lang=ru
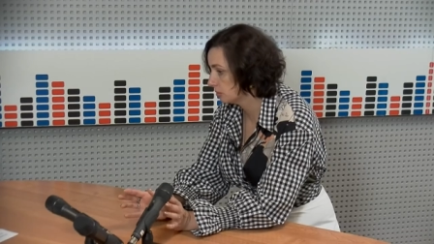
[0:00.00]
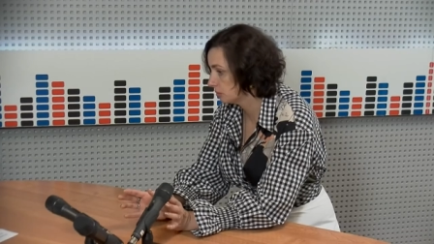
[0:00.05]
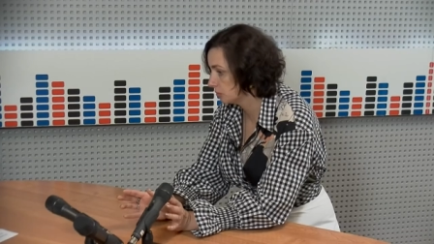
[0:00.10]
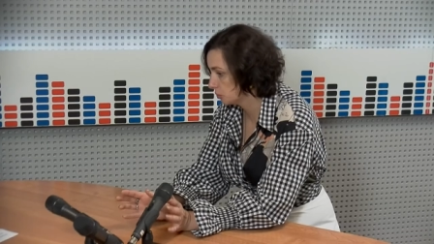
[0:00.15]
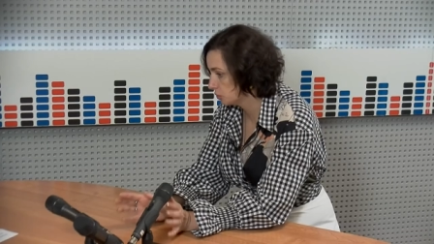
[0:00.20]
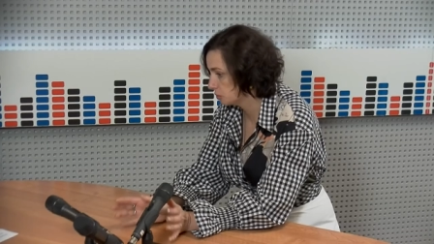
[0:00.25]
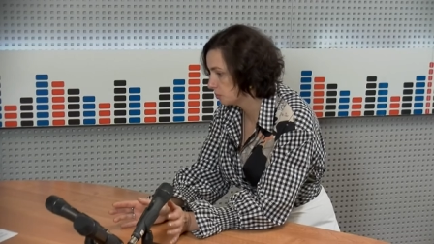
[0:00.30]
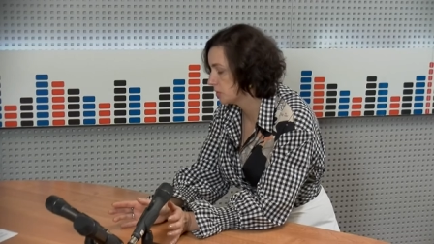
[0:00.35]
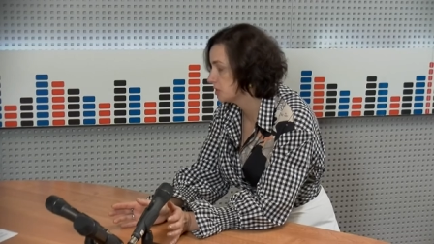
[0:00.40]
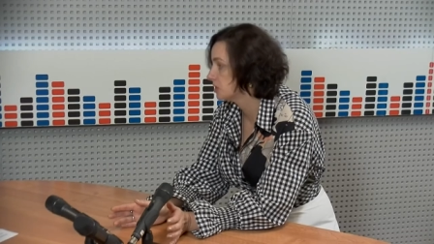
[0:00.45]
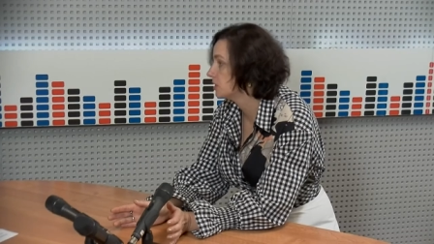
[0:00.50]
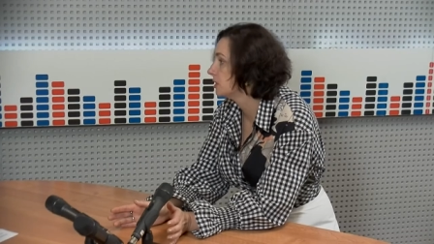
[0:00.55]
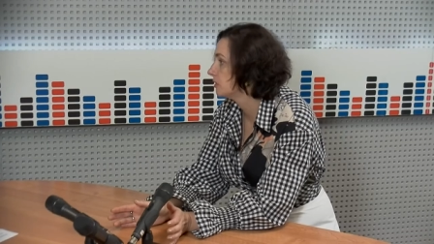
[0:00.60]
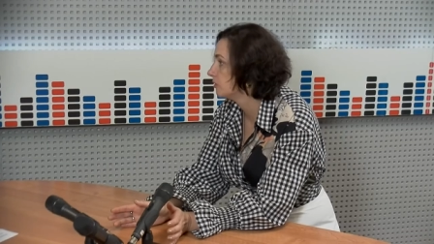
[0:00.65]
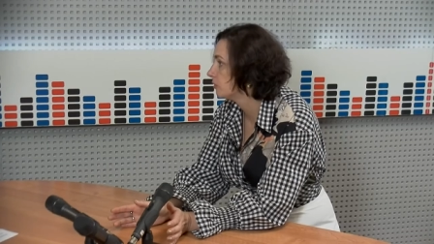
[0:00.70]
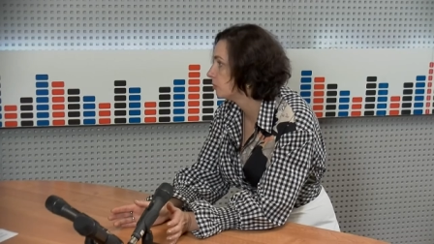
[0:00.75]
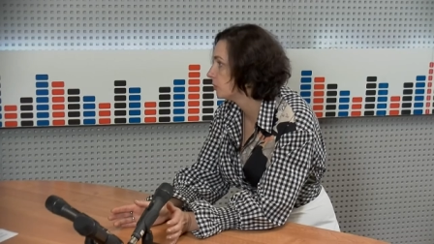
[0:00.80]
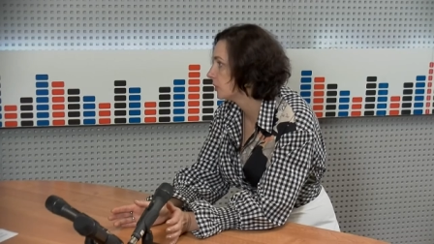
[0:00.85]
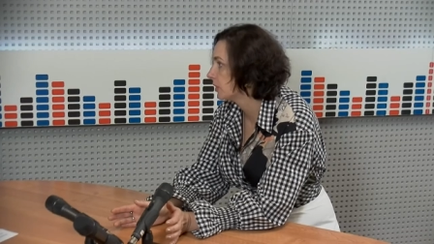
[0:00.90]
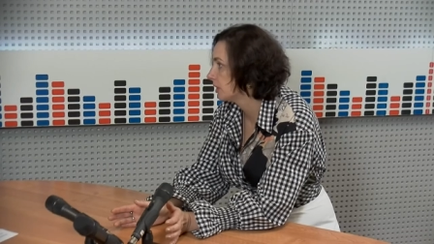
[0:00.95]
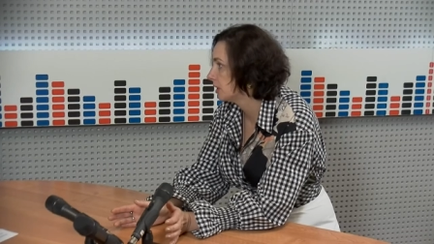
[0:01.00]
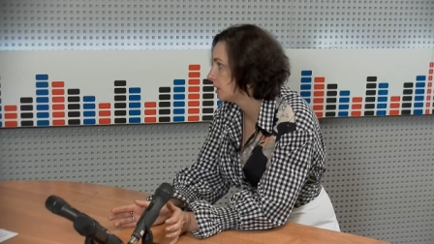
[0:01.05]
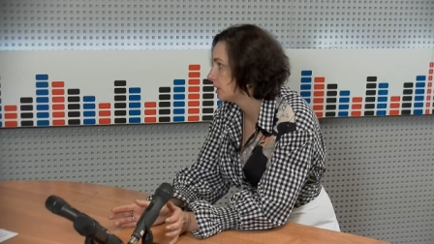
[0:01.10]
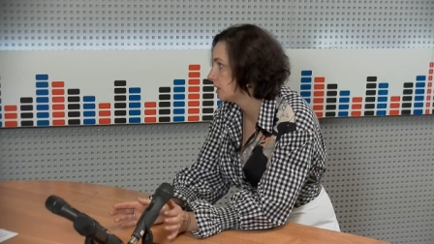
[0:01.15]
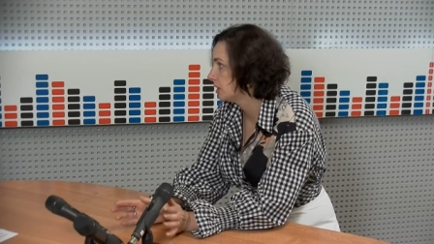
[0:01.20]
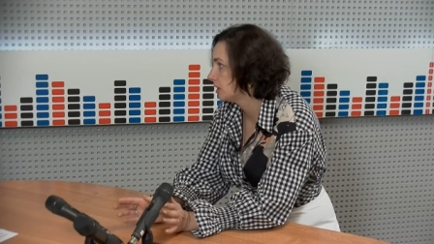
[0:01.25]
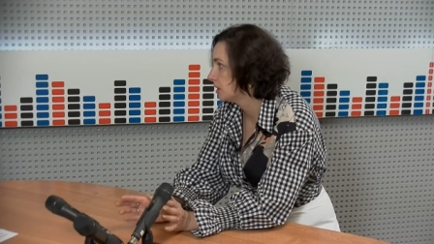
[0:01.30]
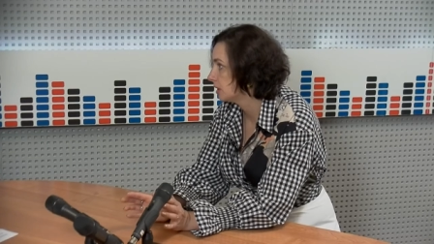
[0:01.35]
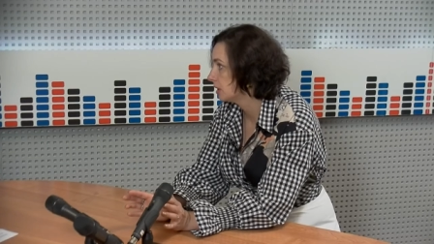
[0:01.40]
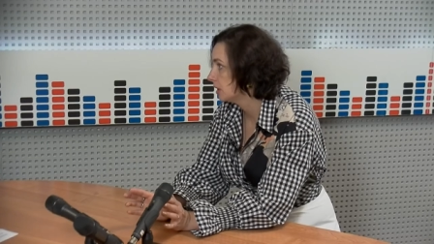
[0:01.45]
э, то есть последнего
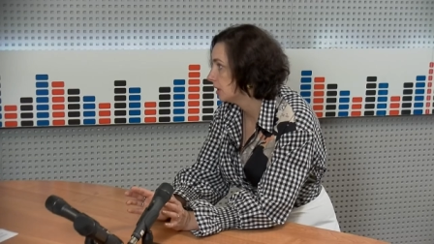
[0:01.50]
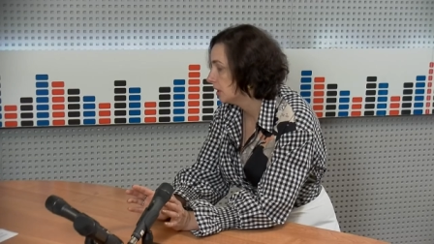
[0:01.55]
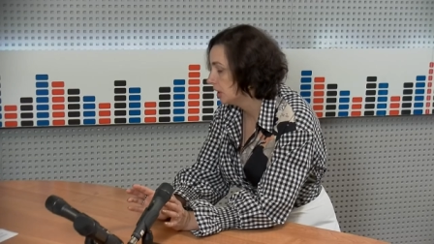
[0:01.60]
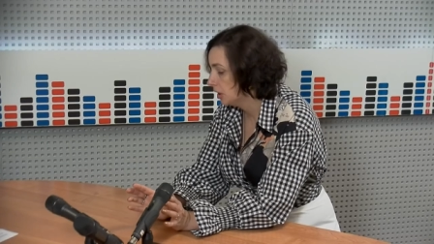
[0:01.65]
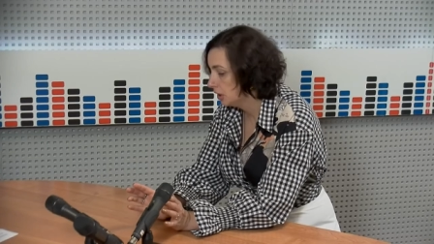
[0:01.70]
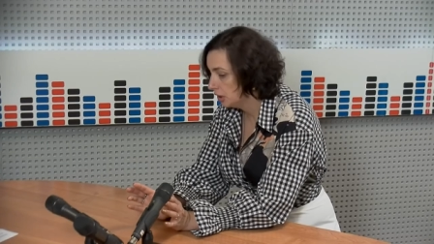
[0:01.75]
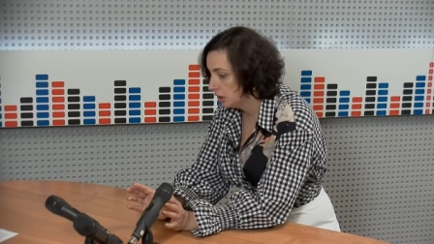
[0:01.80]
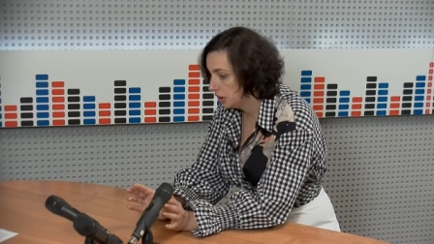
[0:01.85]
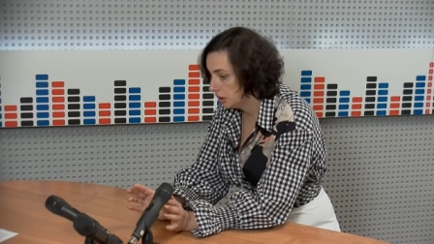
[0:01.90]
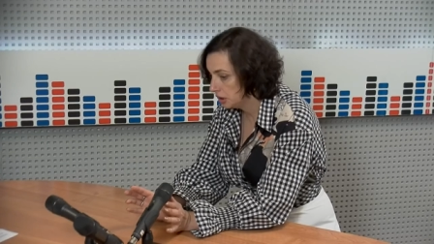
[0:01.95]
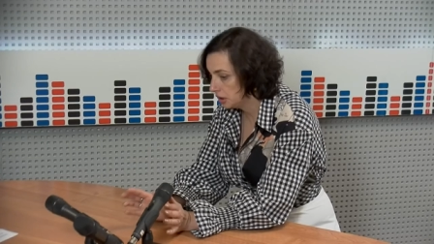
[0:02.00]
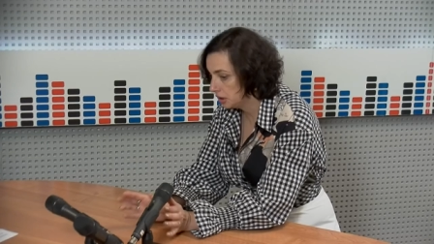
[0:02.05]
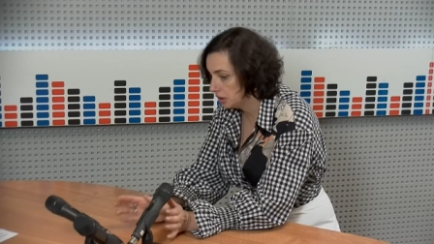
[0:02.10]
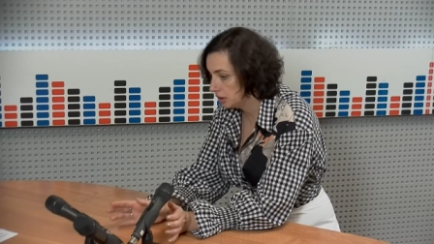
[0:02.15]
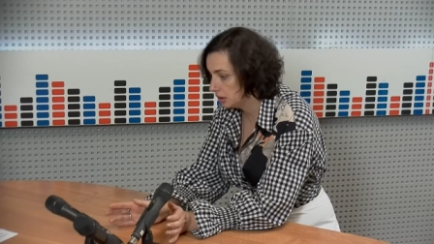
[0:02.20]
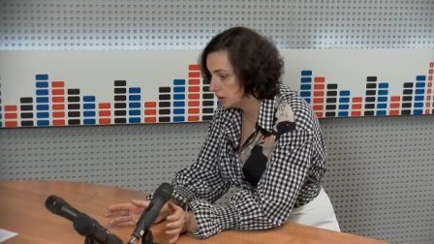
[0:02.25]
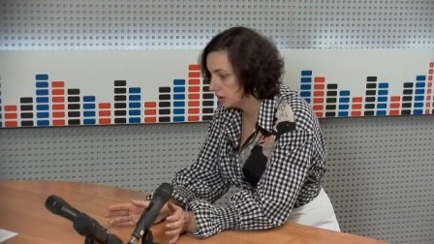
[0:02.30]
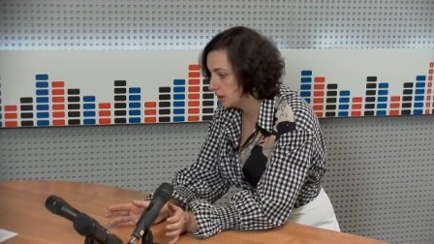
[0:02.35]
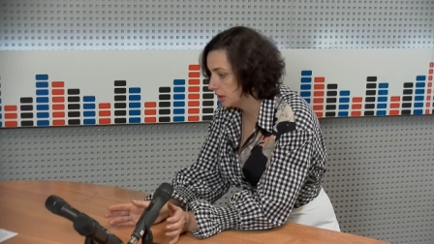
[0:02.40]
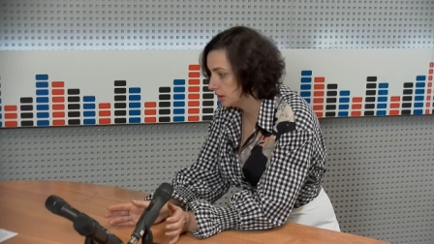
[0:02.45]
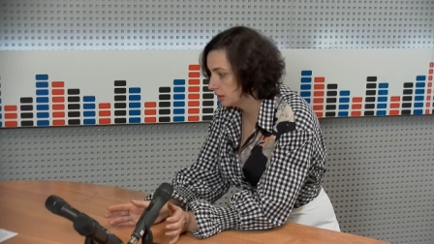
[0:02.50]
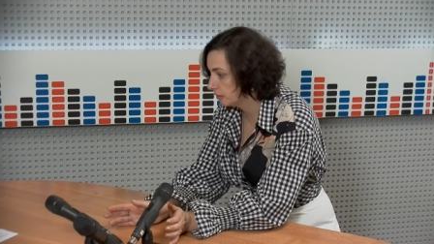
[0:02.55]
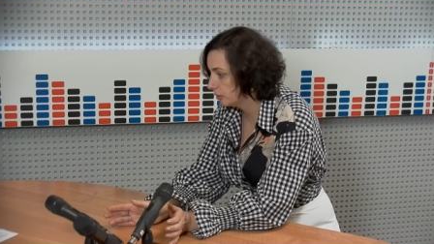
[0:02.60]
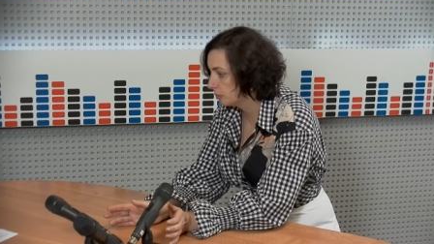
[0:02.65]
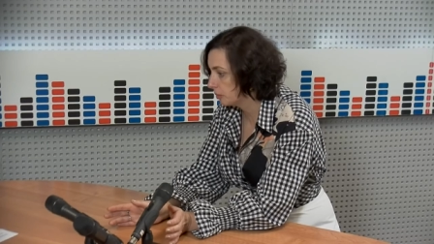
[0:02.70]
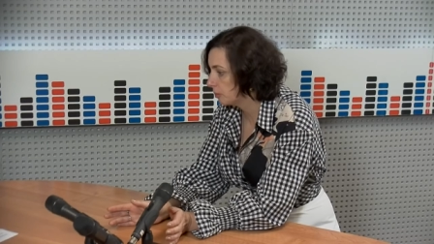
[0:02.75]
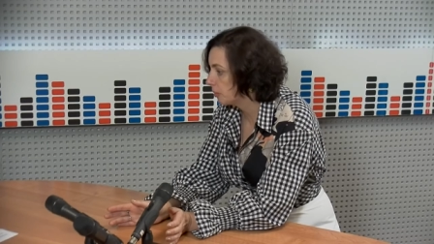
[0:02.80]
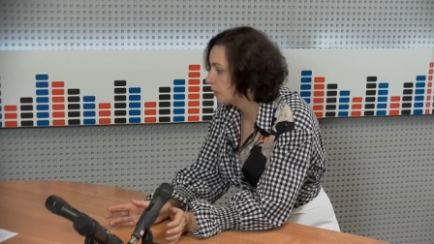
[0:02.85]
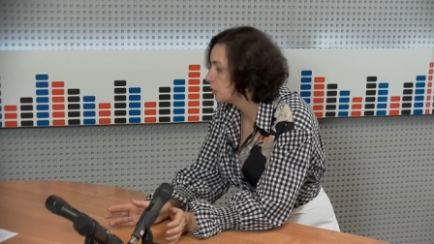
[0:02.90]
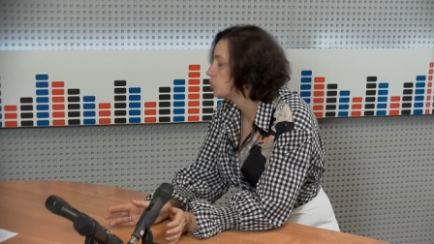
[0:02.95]
поколения. И для этого,
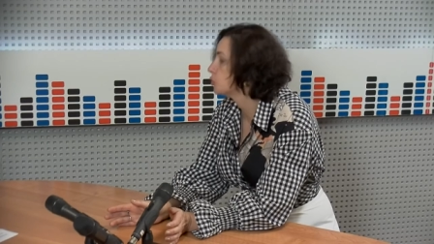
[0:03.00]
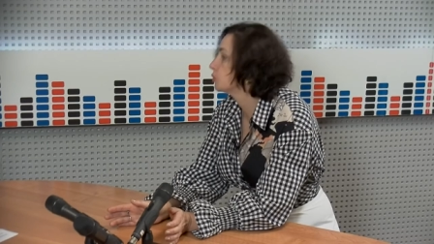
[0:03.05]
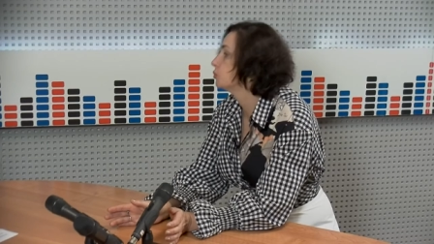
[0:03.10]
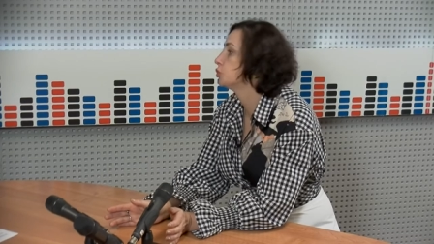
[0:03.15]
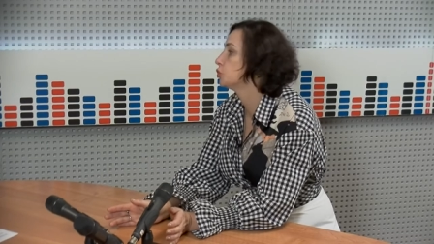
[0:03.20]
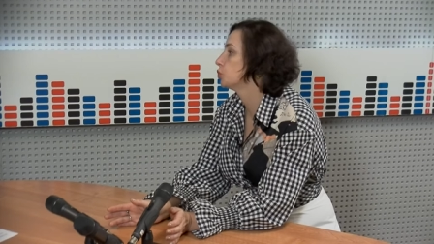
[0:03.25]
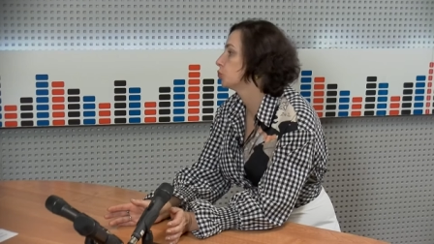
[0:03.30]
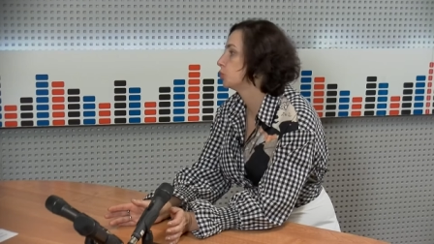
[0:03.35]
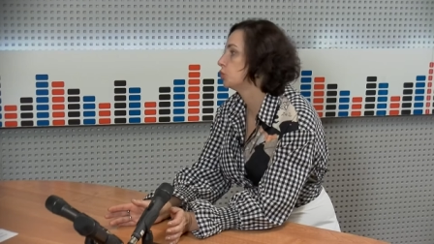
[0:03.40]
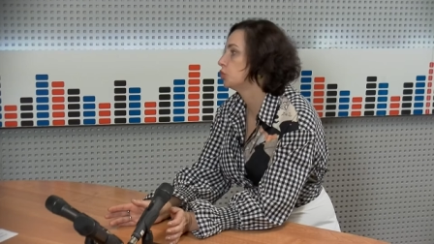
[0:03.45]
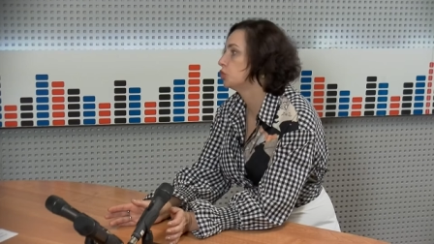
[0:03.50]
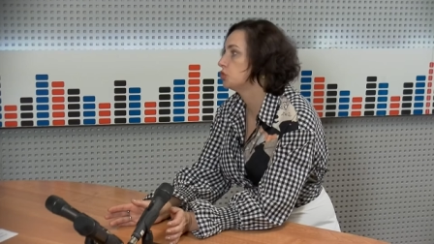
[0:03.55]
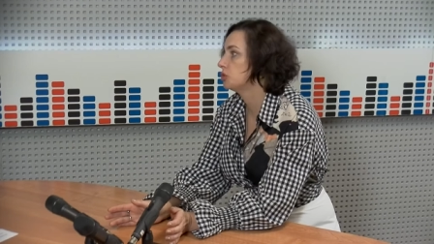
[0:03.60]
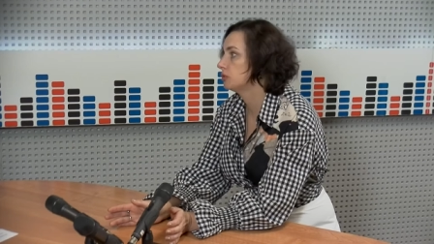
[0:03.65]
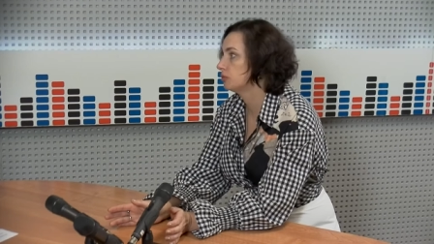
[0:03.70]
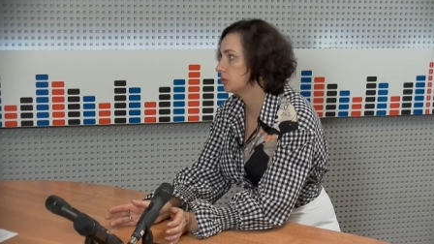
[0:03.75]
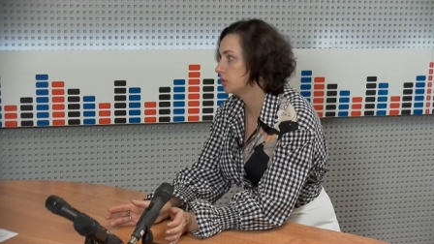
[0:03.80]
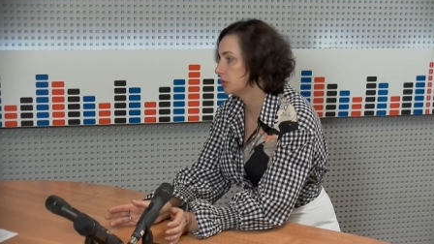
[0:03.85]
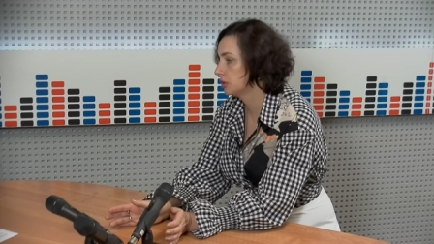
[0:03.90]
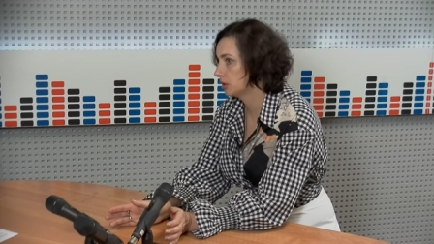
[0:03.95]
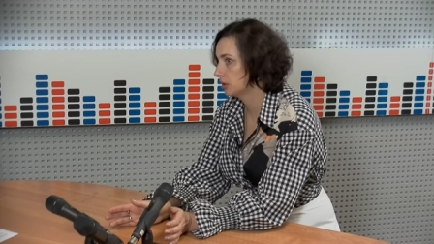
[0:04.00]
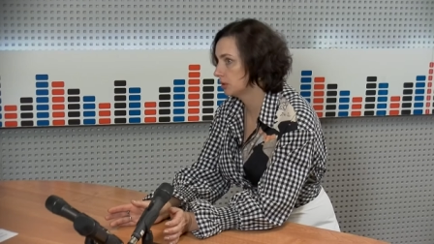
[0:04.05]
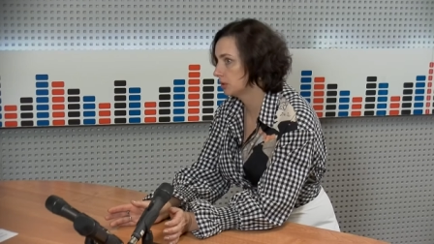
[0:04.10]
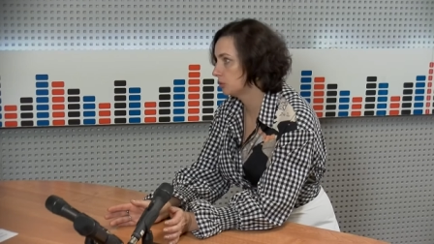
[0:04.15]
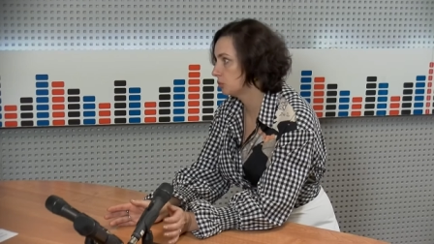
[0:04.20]
по большому счету, ничего не надо.